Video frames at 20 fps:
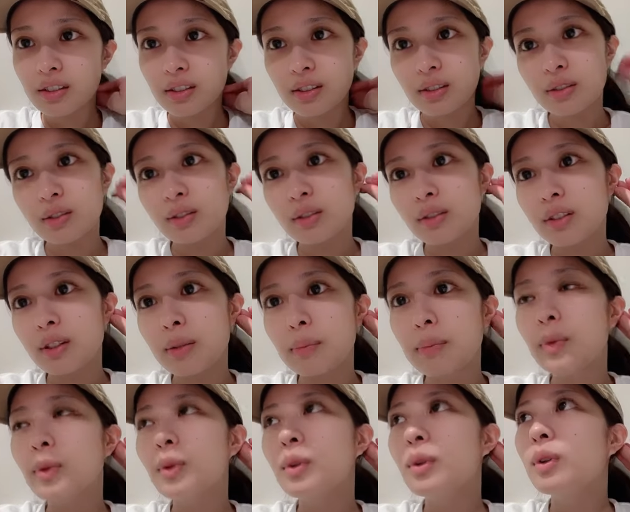そうで
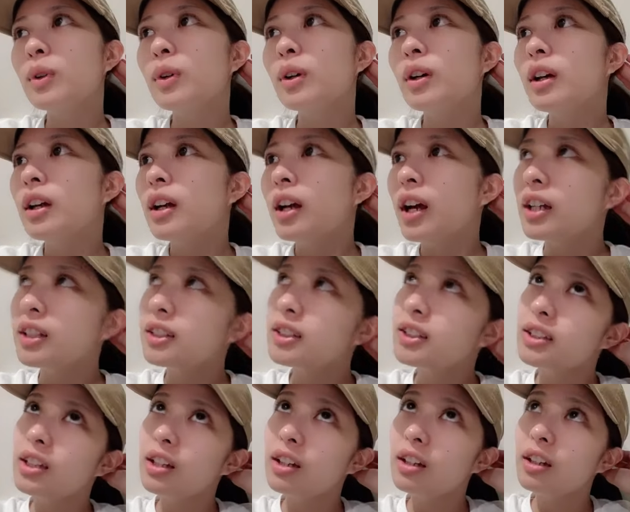も明日
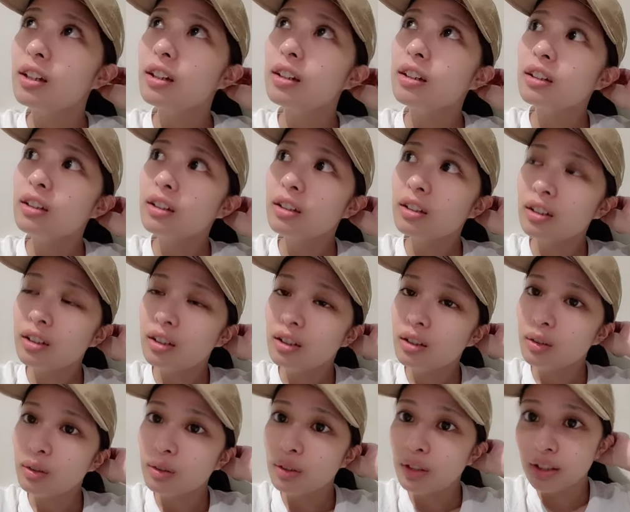終
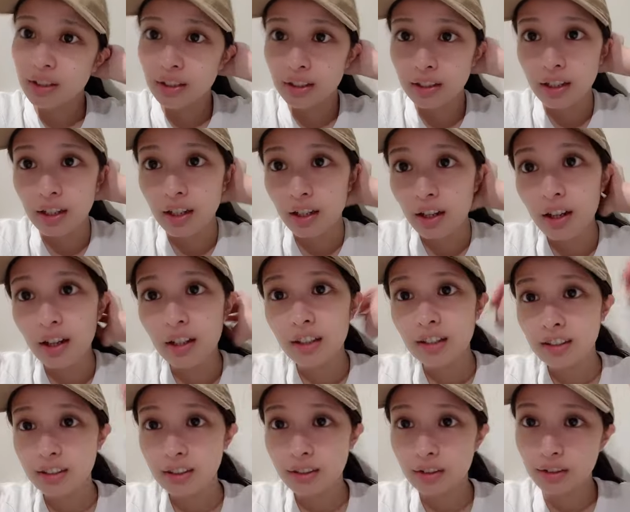わったら
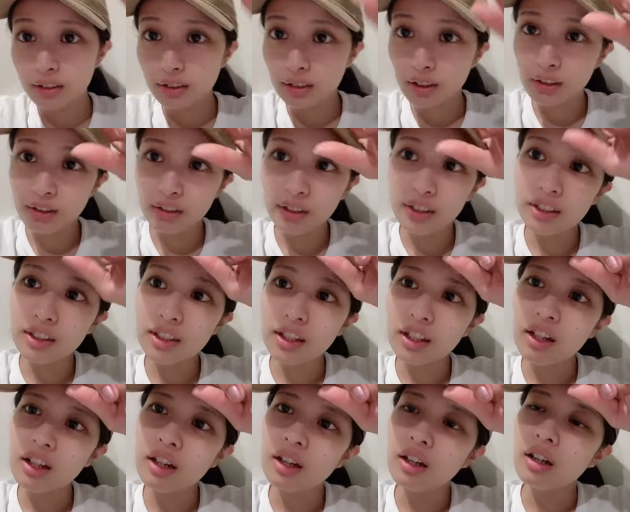仕事が終わった
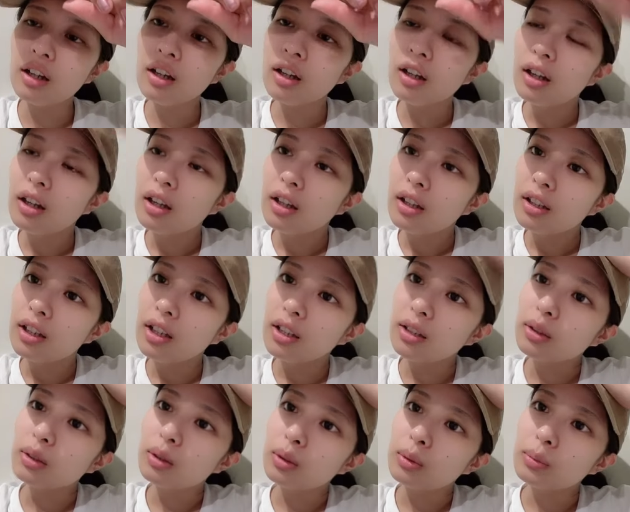らやっ
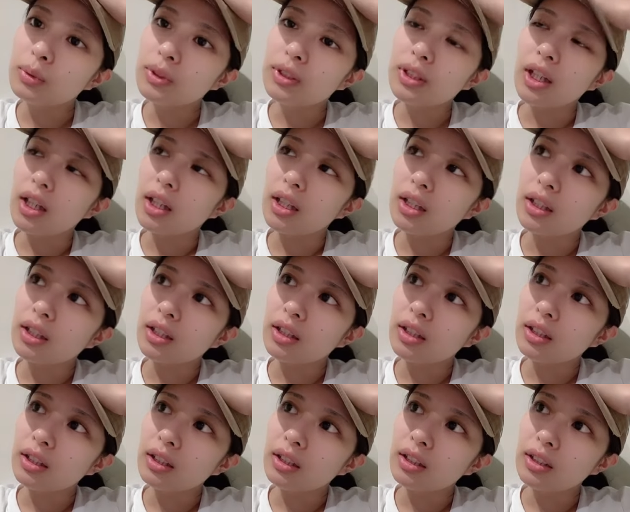と舞台
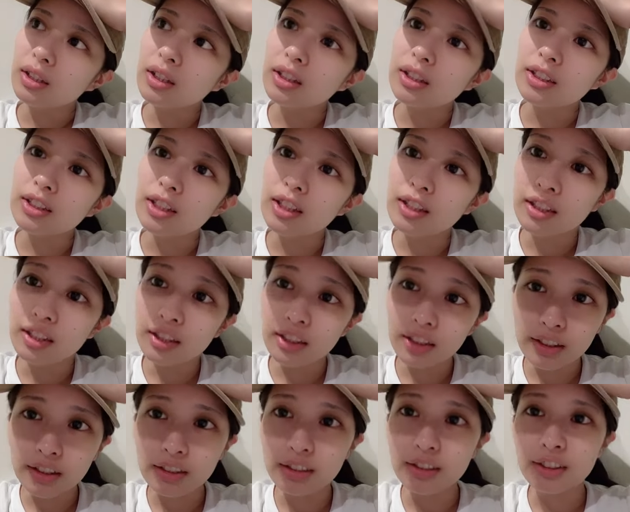に専念
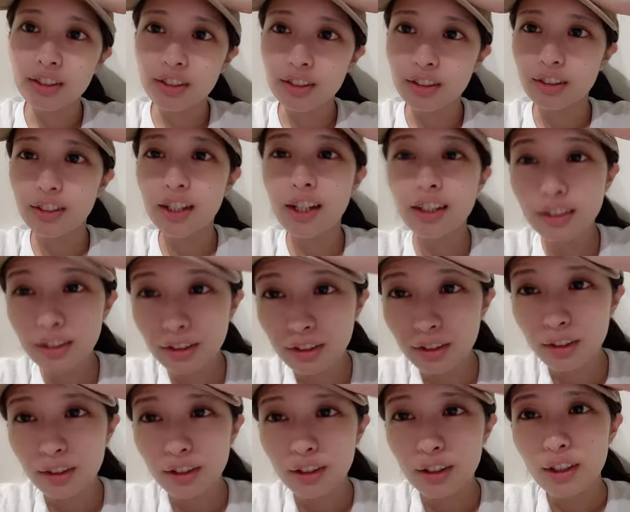できるんですよやっ
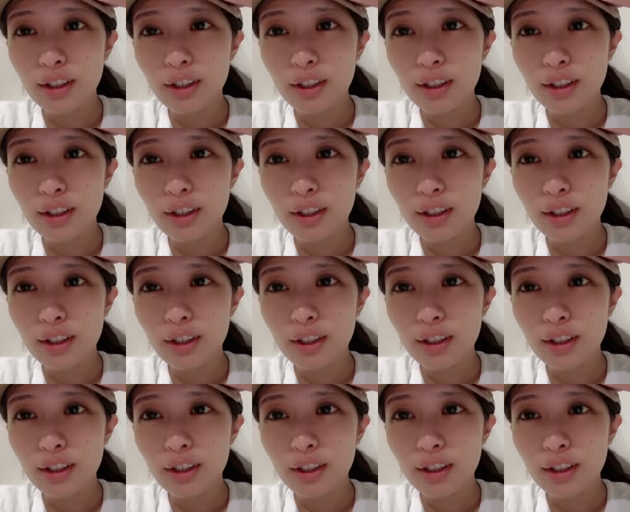と